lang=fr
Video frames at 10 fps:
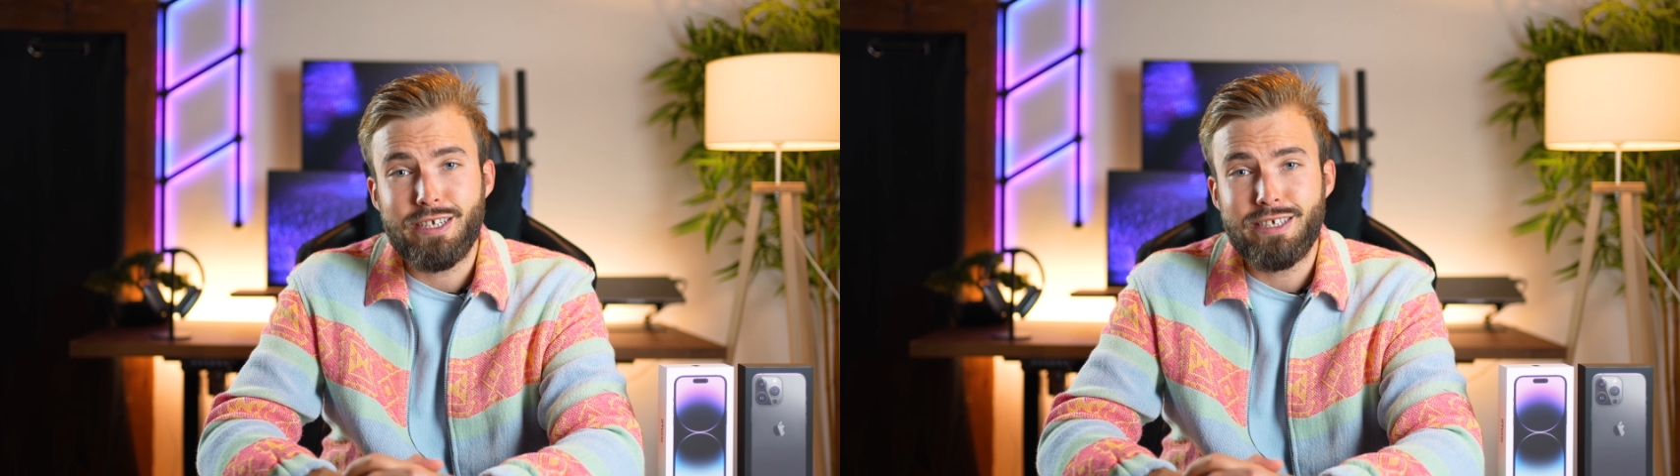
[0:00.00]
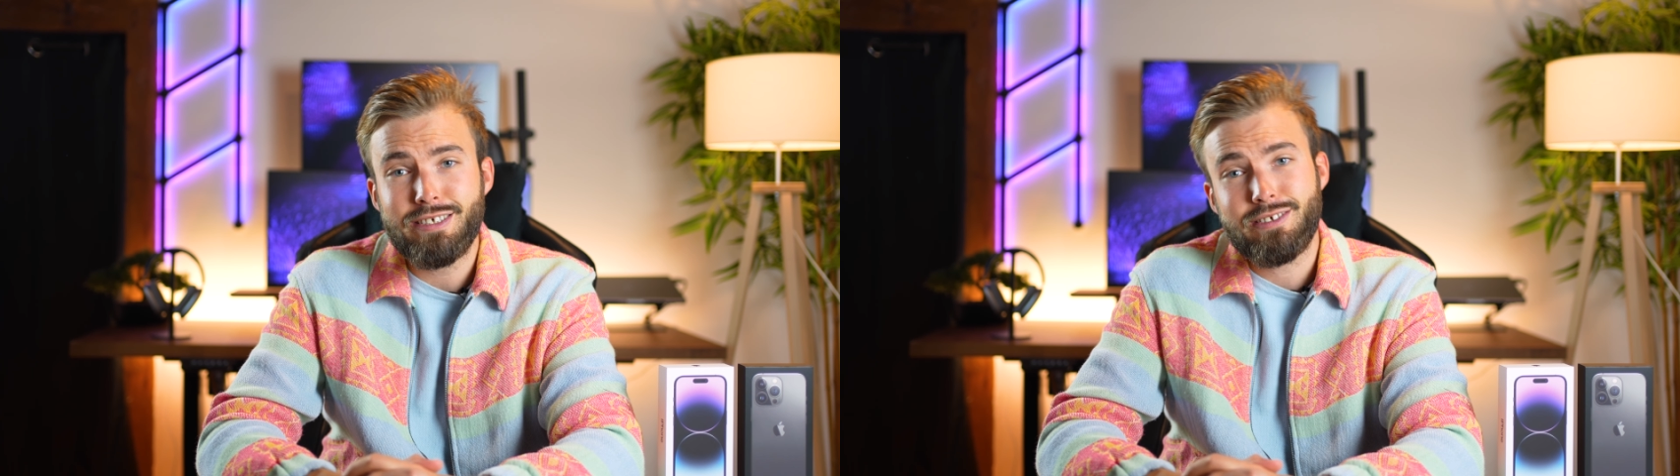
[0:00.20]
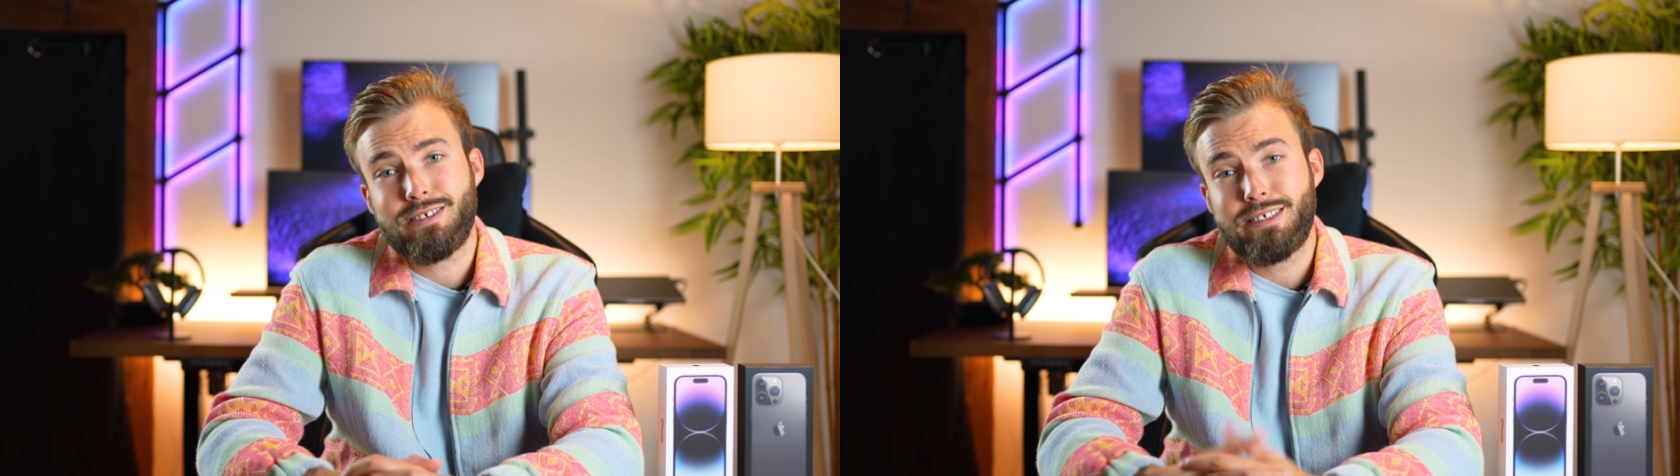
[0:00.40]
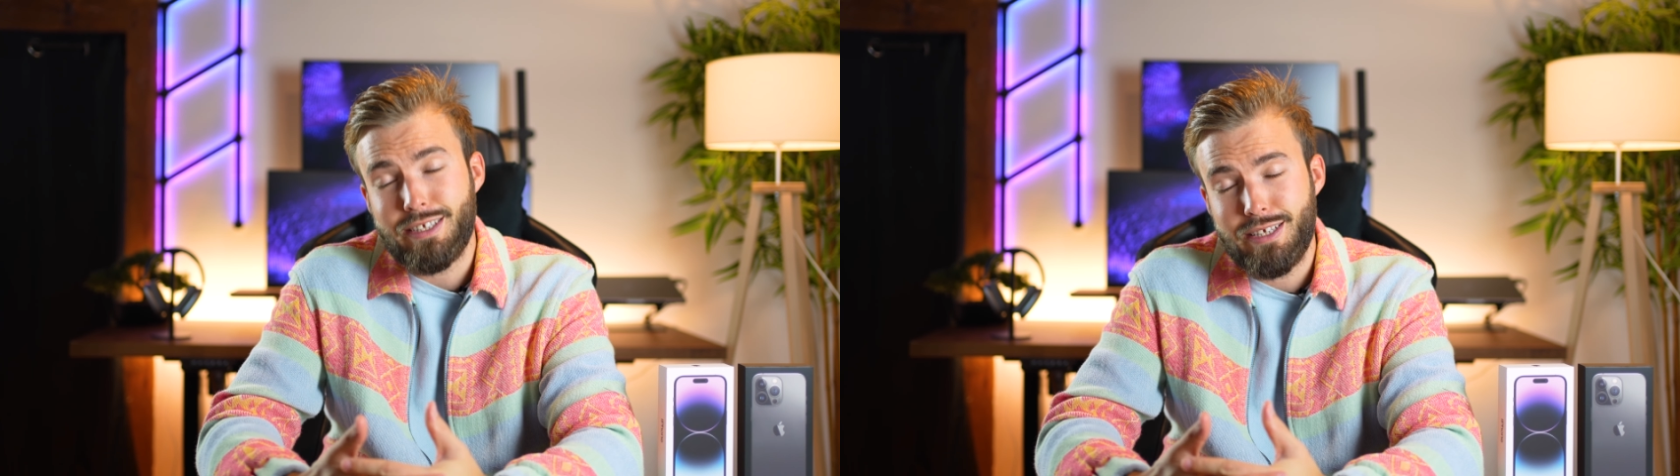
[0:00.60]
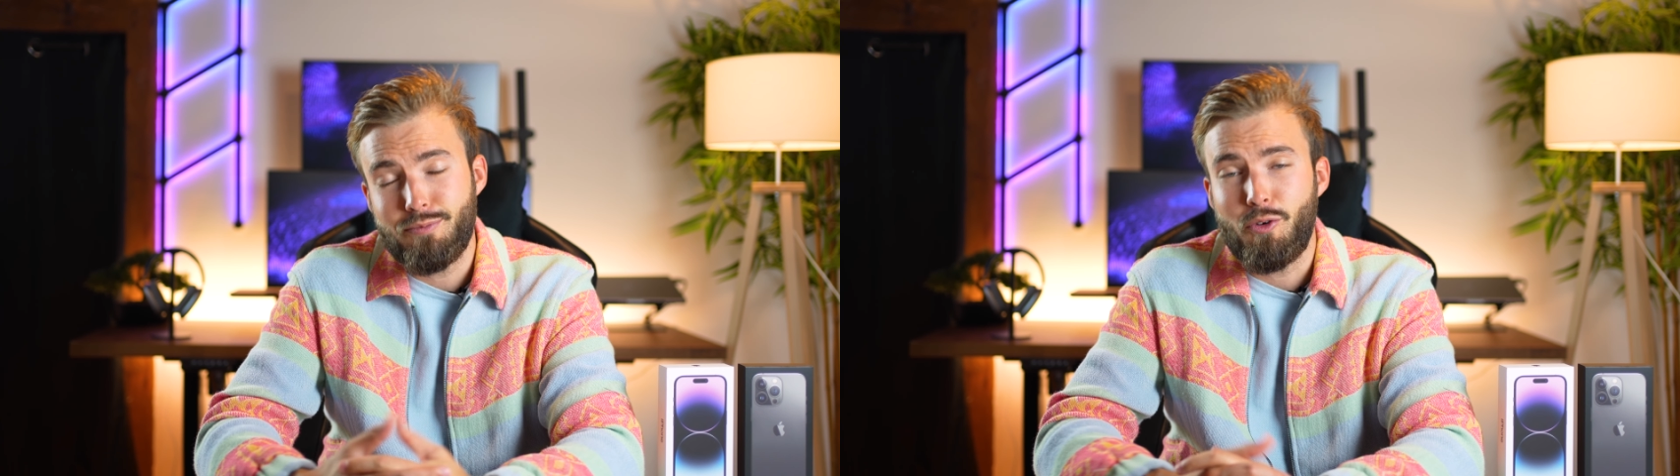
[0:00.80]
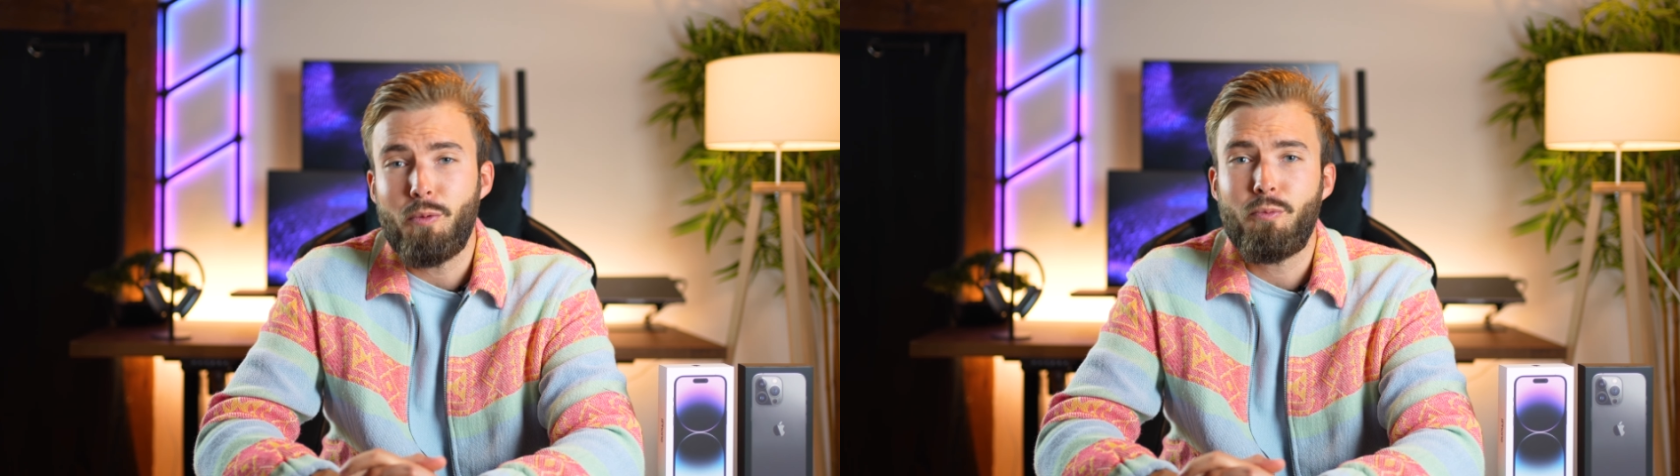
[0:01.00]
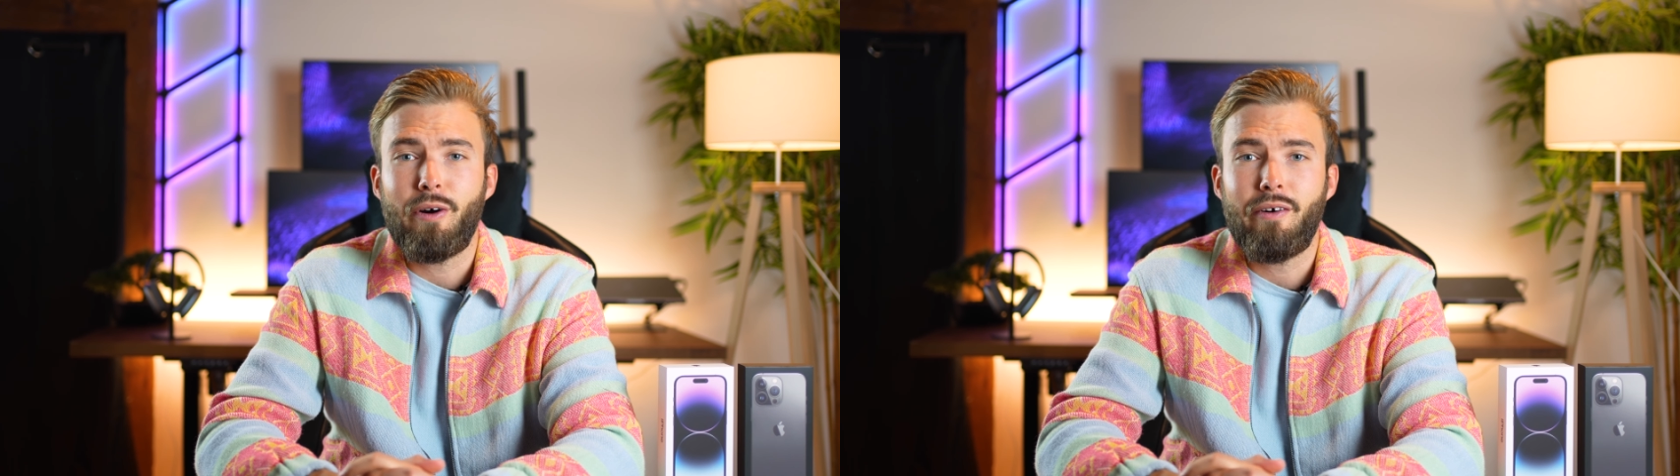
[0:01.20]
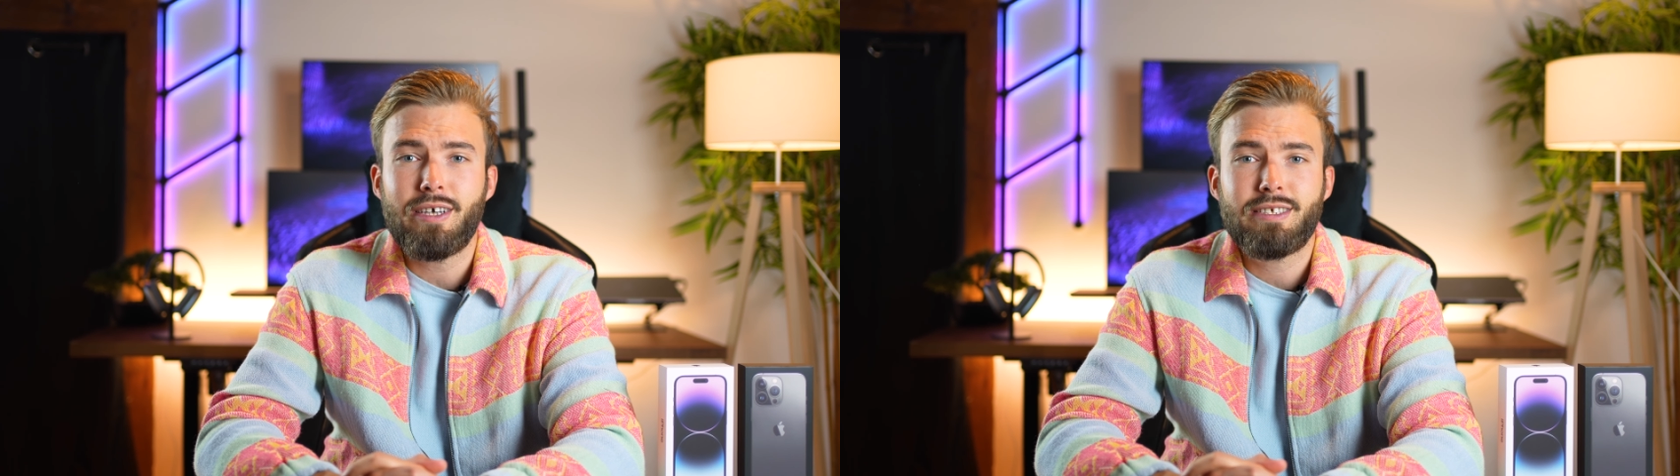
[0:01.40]
15 certainement
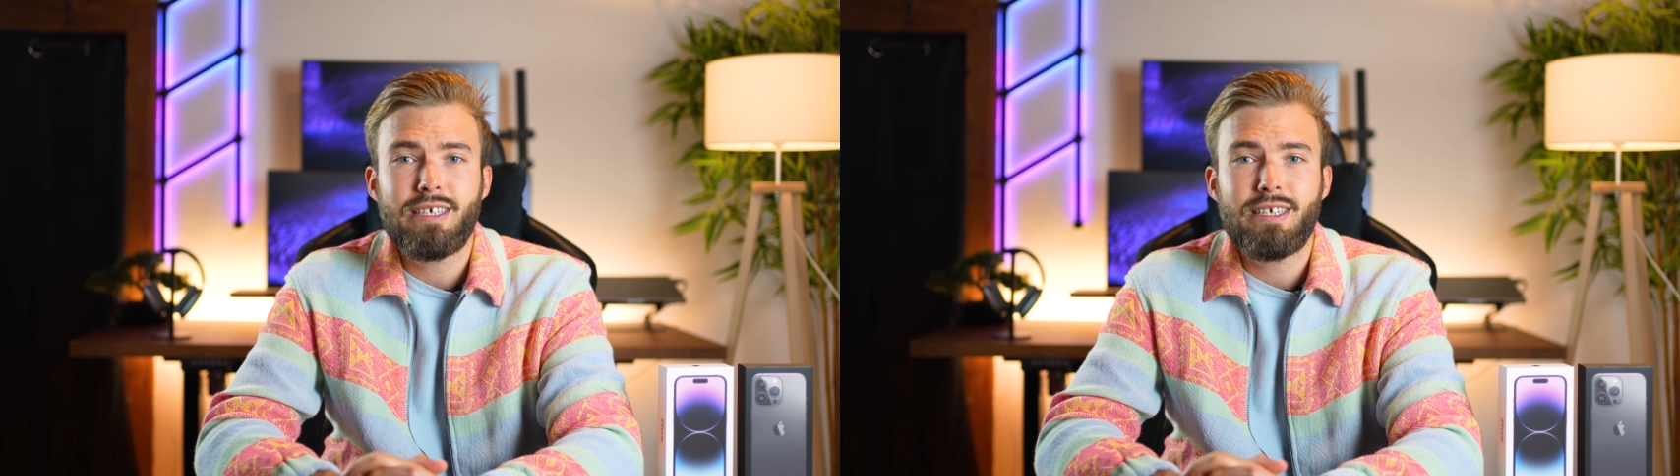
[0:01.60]
pour avoir